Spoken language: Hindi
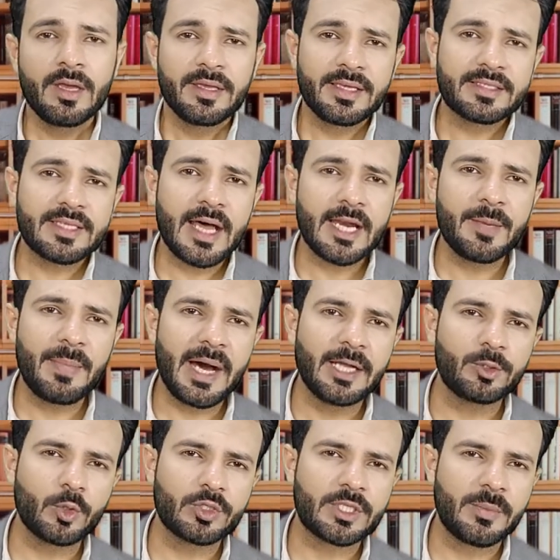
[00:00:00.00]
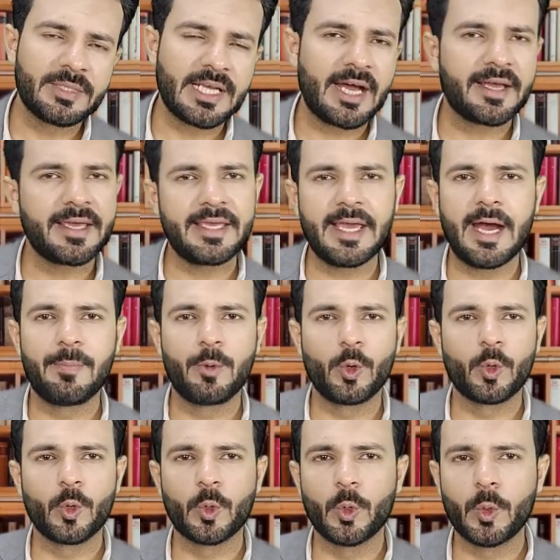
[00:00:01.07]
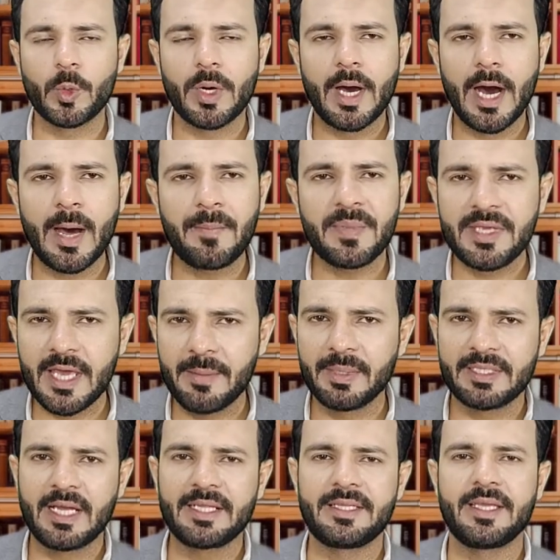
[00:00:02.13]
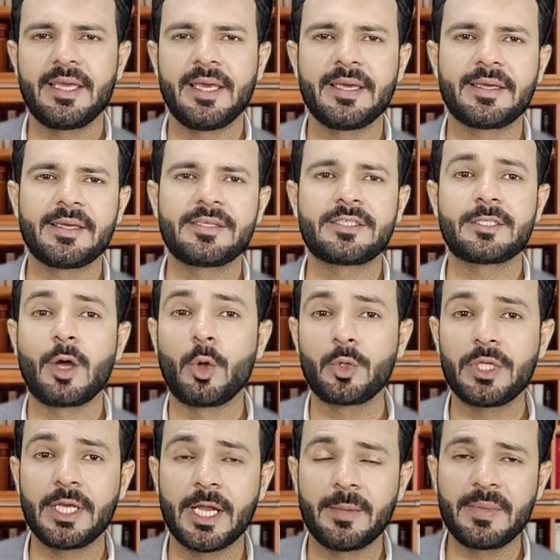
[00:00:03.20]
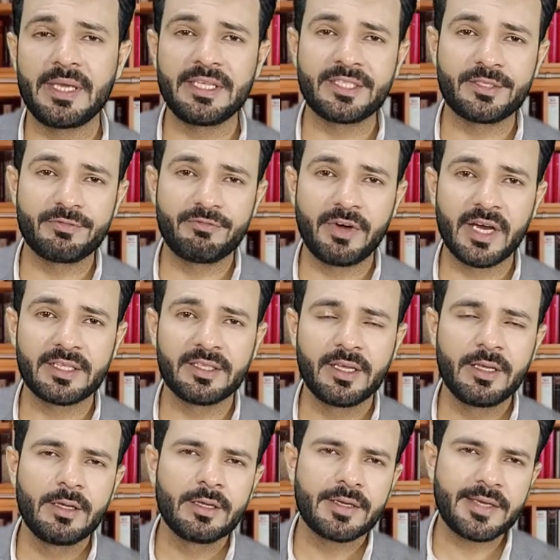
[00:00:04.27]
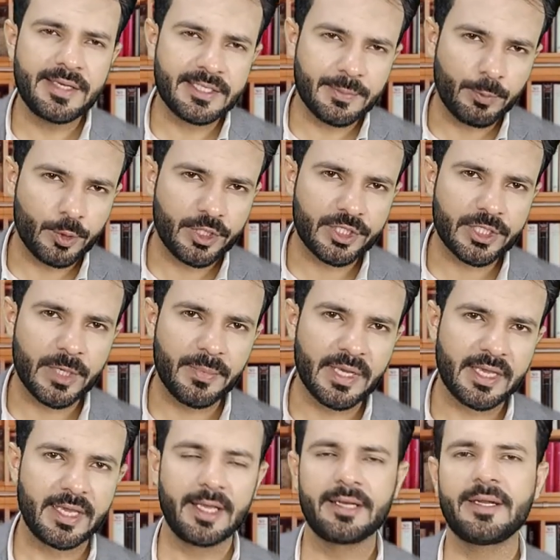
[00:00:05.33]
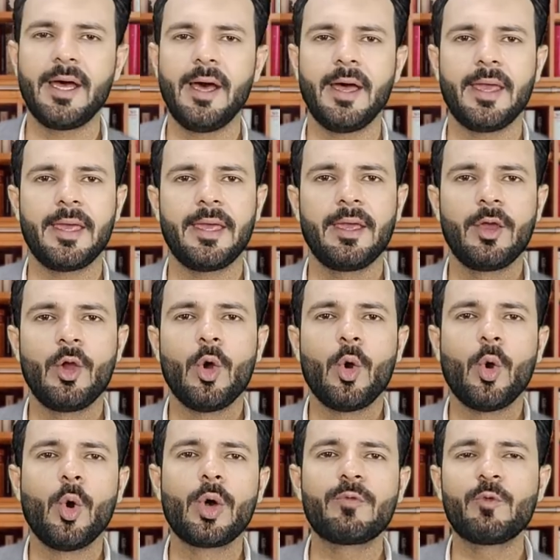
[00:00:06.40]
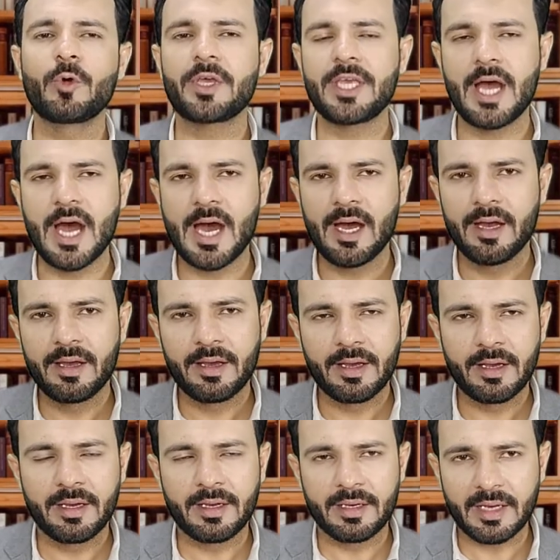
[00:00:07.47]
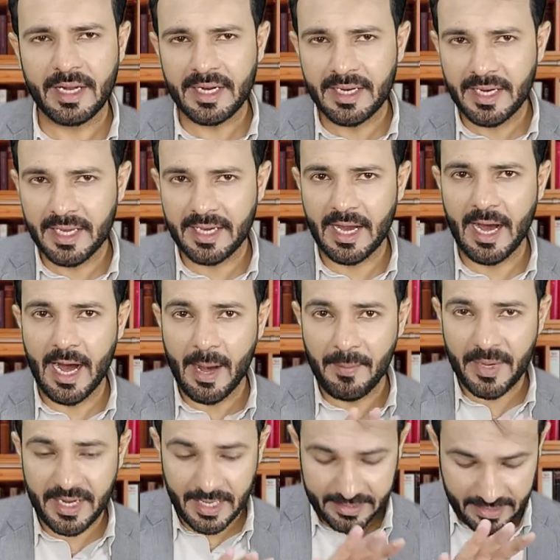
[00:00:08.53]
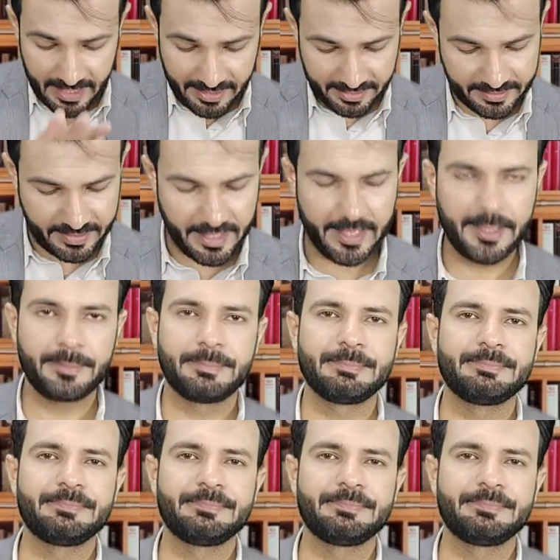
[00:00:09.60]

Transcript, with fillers: ये सारी बात तो समझ आ गई है आप लोगों को अब ये बताते हैं कि सऊदी अरब इस वक्त किस पोजीशन में खेल रहा है और वो क्या करने का अब इरादा रखता है